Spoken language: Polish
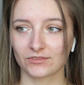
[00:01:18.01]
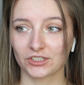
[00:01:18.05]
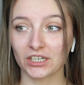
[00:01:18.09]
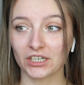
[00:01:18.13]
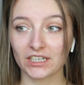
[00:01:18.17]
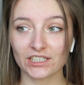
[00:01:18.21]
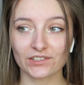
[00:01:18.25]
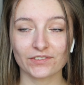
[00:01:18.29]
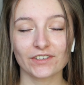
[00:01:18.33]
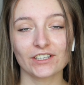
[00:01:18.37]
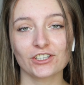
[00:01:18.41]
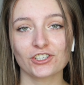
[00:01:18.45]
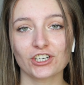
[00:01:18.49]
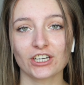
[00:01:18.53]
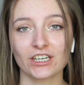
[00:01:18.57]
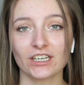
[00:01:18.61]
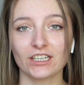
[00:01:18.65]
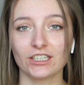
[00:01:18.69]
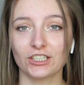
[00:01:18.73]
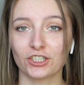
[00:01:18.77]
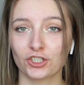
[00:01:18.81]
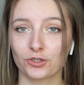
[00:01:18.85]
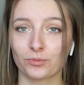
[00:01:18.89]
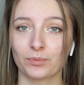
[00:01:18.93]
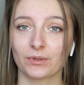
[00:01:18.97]
coraz
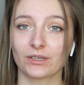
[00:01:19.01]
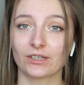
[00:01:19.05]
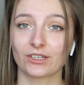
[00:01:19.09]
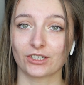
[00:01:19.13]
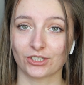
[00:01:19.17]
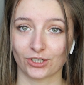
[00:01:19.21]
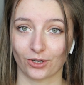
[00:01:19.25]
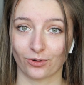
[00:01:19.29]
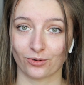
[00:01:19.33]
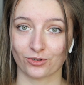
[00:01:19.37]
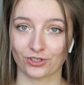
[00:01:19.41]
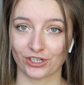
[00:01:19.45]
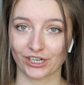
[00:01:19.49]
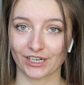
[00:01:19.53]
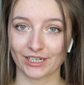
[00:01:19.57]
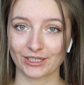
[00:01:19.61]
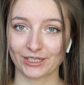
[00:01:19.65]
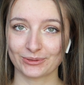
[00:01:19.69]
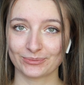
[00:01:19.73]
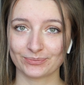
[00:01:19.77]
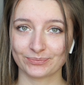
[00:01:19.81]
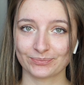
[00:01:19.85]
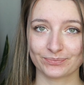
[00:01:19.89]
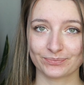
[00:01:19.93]
większej liczby książek.